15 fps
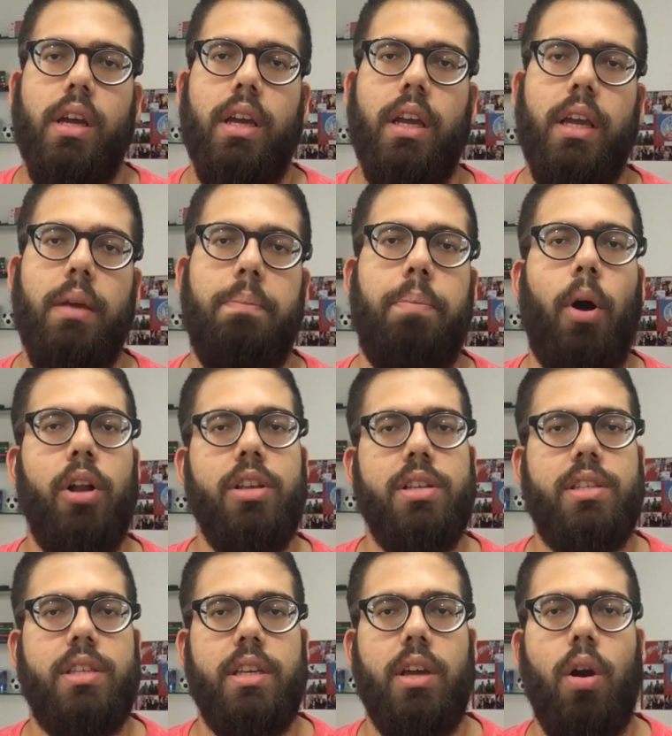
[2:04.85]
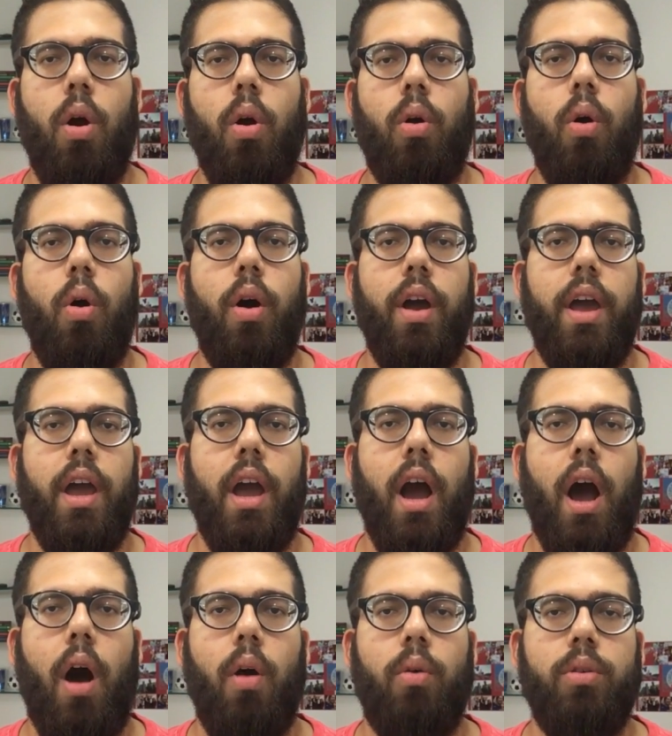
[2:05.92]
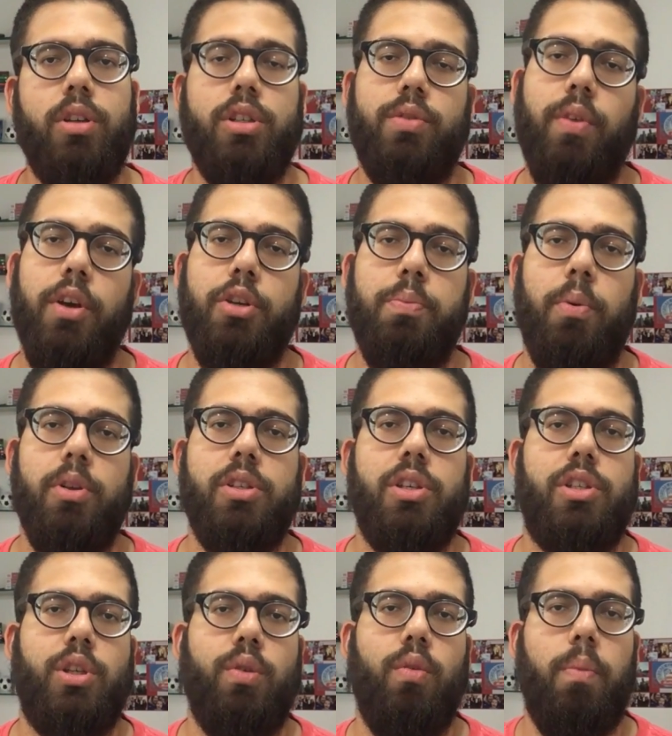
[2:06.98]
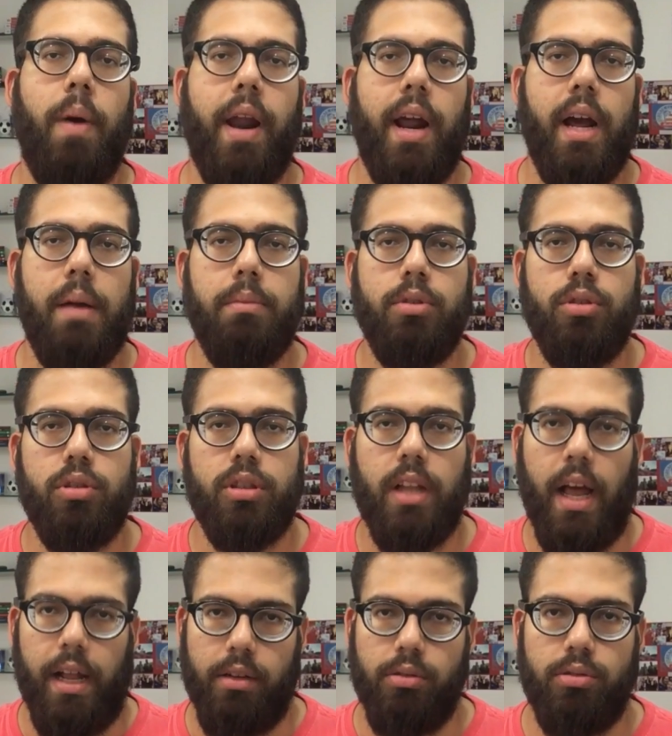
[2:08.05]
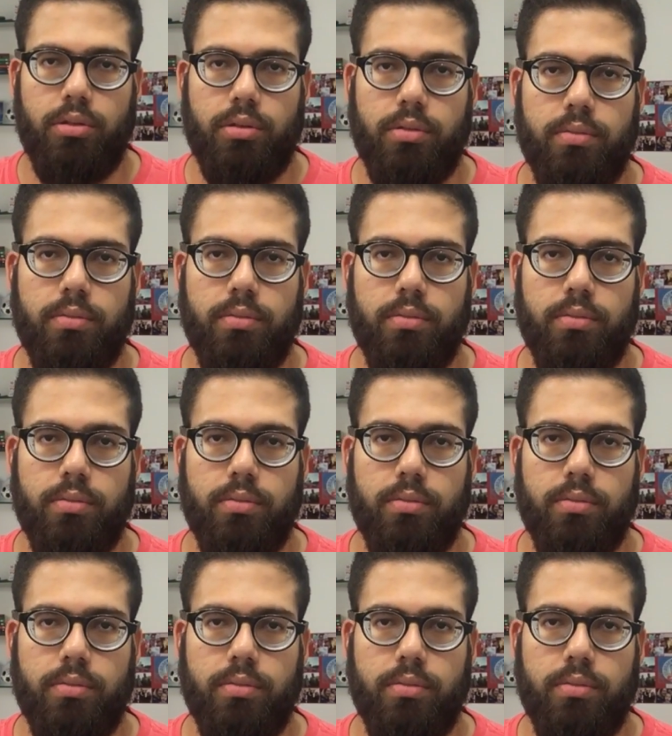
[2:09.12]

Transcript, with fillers: e pode sim ocorrer algum desfecho positivo para ambos os lados.